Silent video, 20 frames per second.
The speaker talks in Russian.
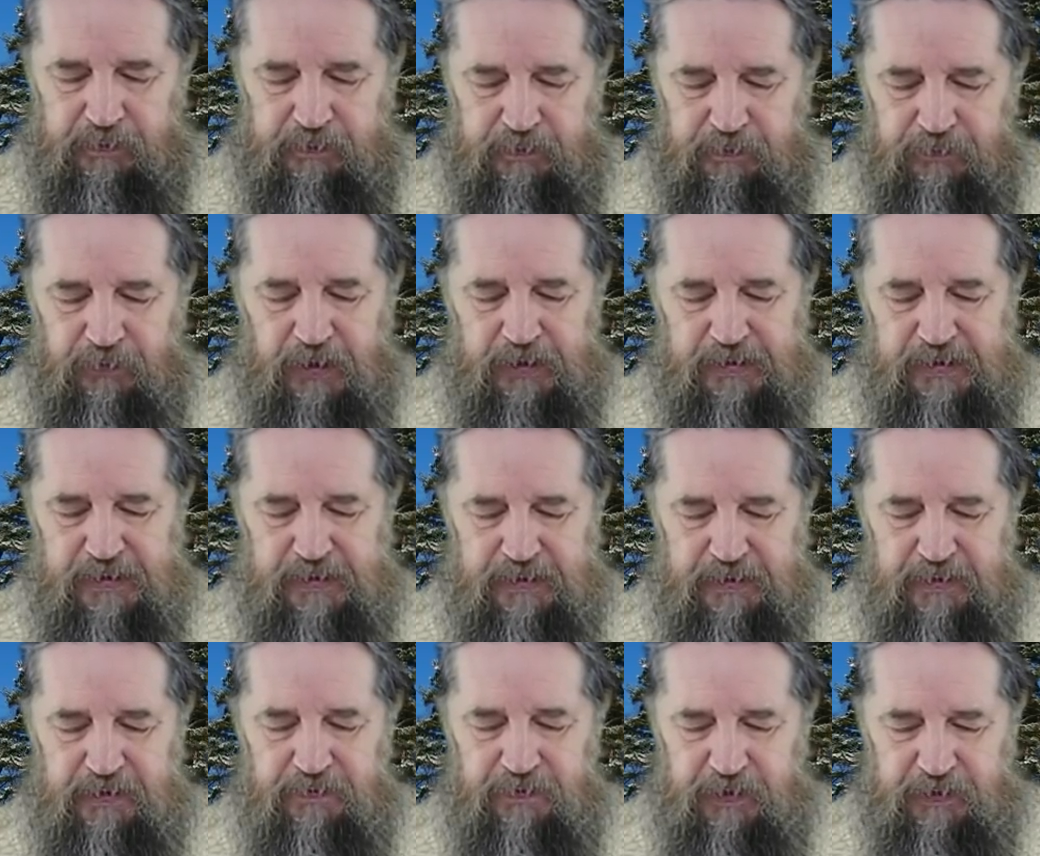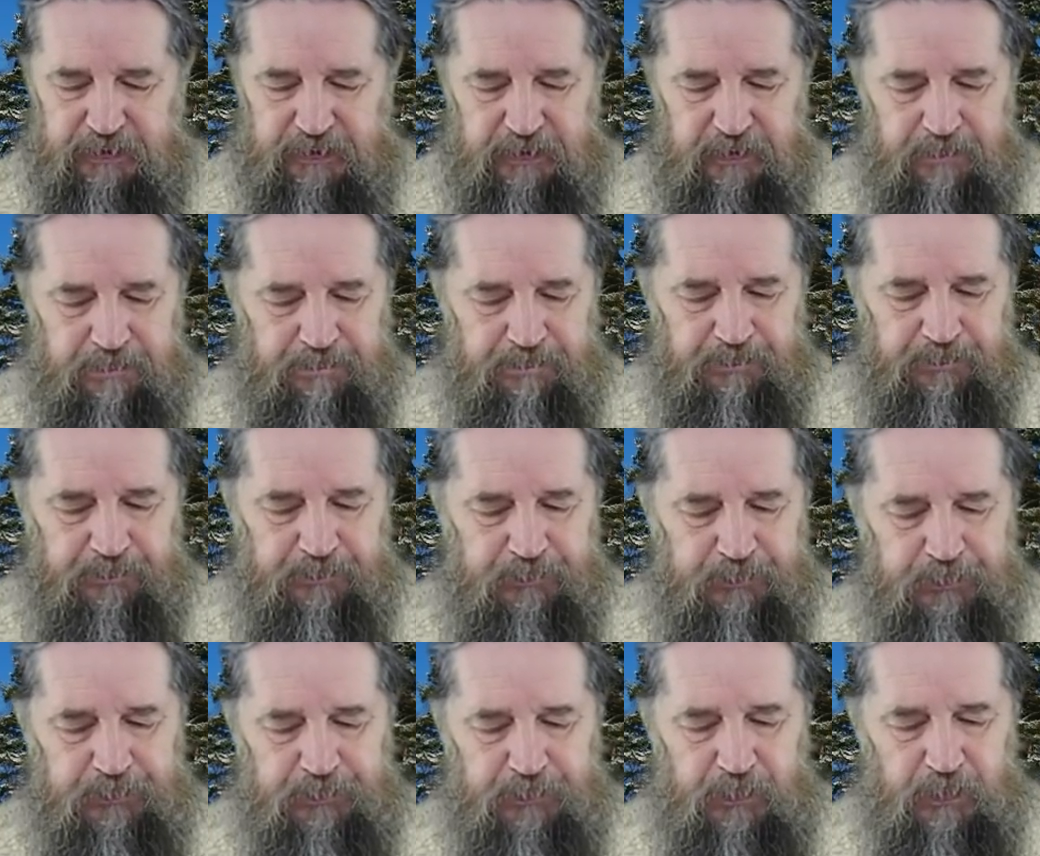29
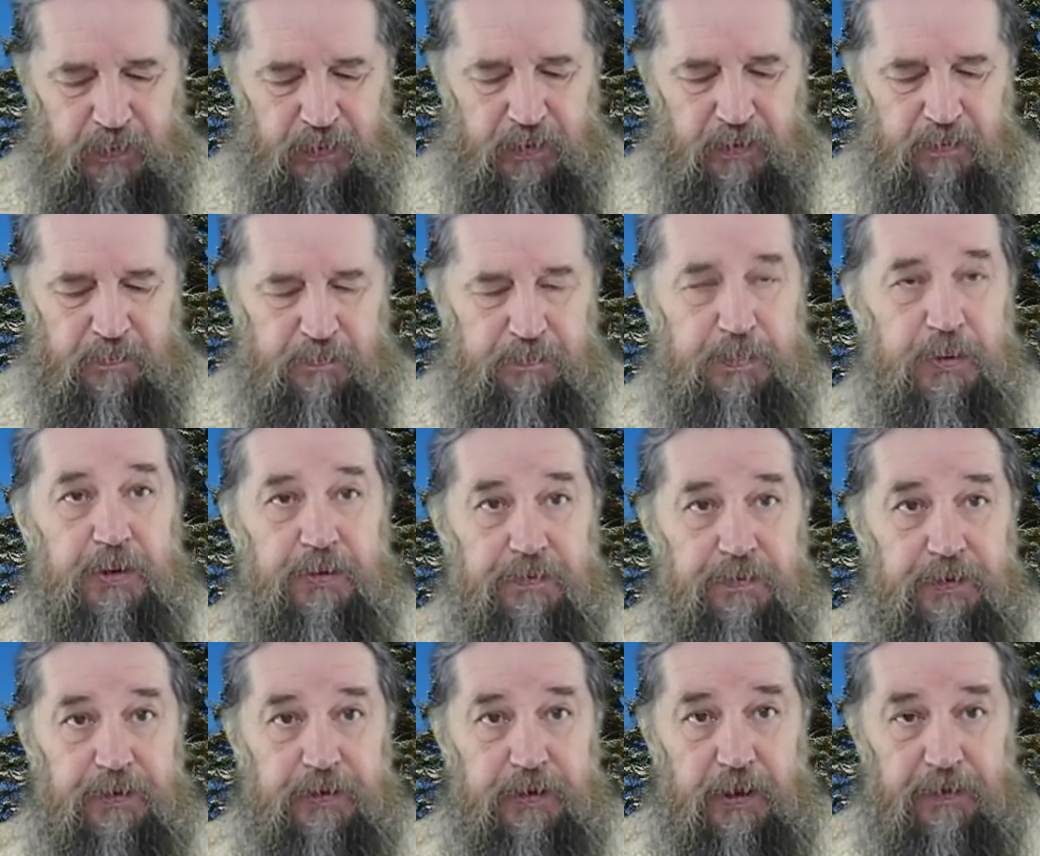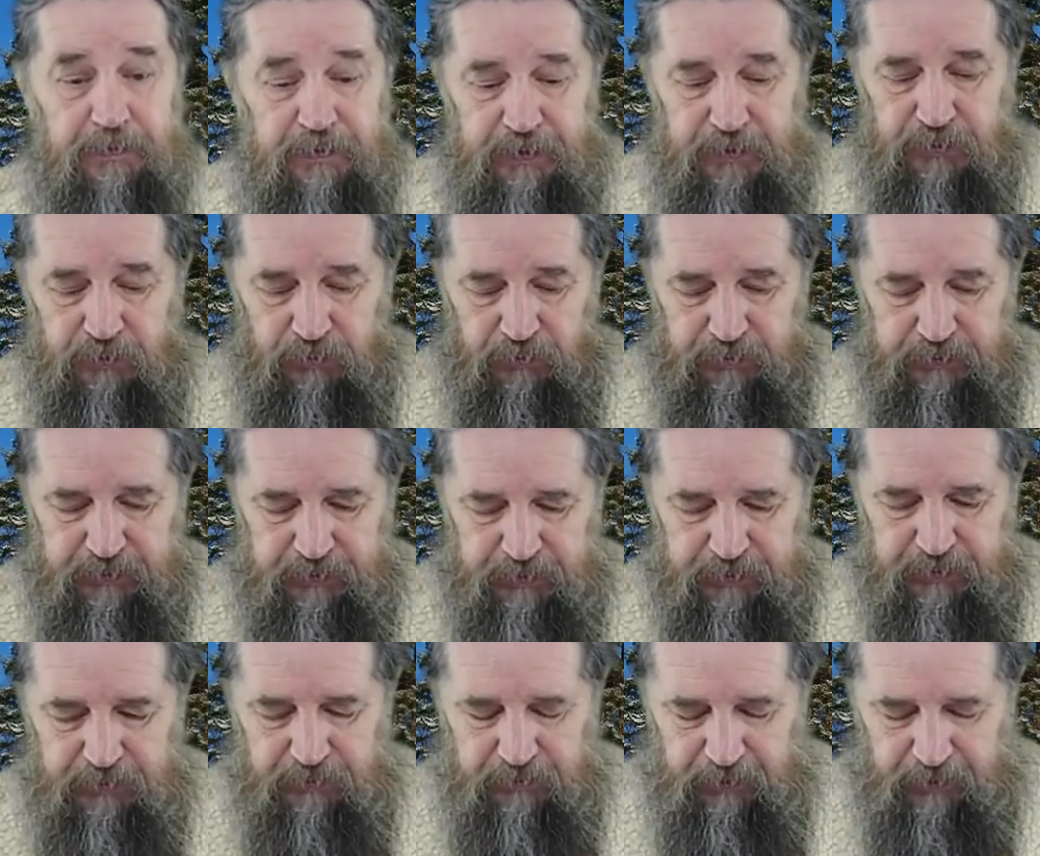первой главы от
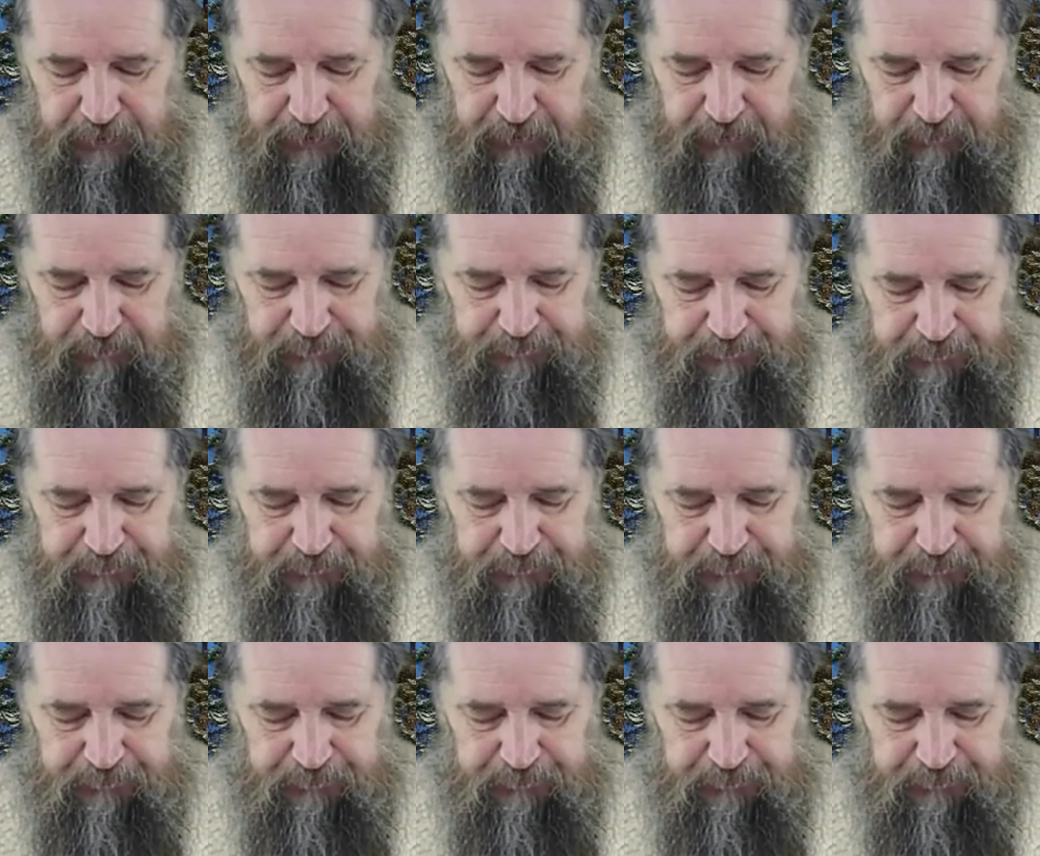Иоанна.